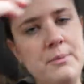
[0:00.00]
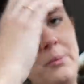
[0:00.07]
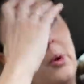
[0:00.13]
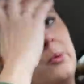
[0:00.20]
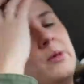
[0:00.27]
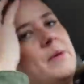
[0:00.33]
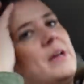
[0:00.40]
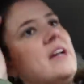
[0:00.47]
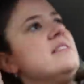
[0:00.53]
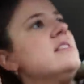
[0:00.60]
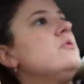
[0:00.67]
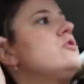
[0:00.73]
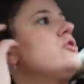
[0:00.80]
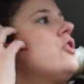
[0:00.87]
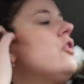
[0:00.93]
Premier
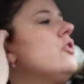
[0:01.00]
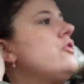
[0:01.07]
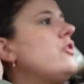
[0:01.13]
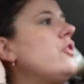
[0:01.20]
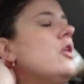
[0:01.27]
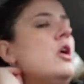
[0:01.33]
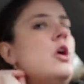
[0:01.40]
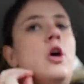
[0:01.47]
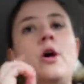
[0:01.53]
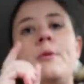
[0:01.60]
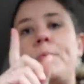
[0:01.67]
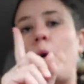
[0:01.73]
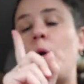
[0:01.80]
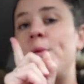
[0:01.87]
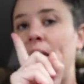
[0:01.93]
magasin où je rentre,
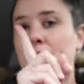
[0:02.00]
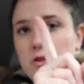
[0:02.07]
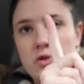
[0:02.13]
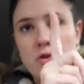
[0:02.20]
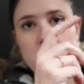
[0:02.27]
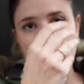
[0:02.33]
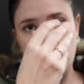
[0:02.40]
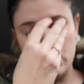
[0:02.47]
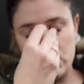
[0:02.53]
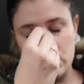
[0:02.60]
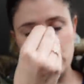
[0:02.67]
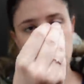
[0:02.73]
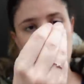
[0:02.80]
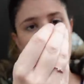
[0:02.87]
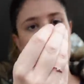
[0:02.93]
première tenue que
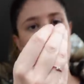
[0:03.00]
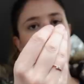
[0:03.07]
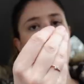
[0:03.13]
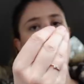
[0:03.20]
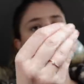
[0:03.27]
je...